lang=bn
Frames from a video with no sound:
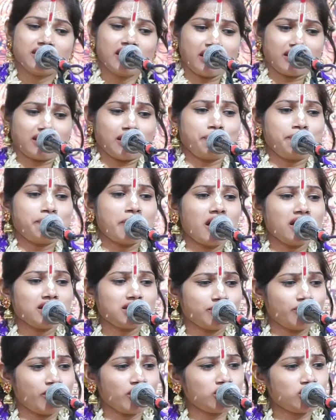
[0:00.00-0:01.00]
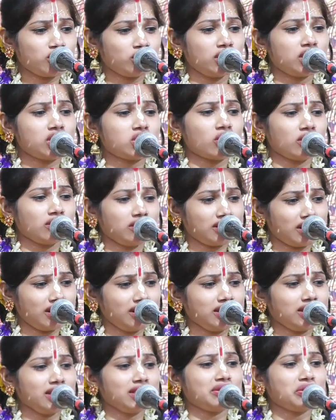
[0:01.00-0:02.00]
একটা পাঁচ বছরের সন্তান
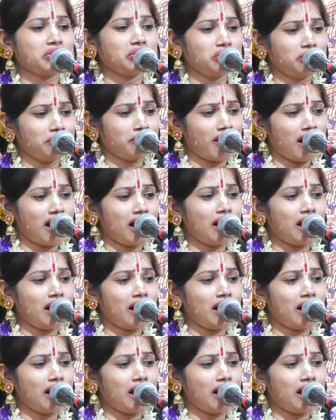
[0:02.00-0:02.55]
কি কোনো মা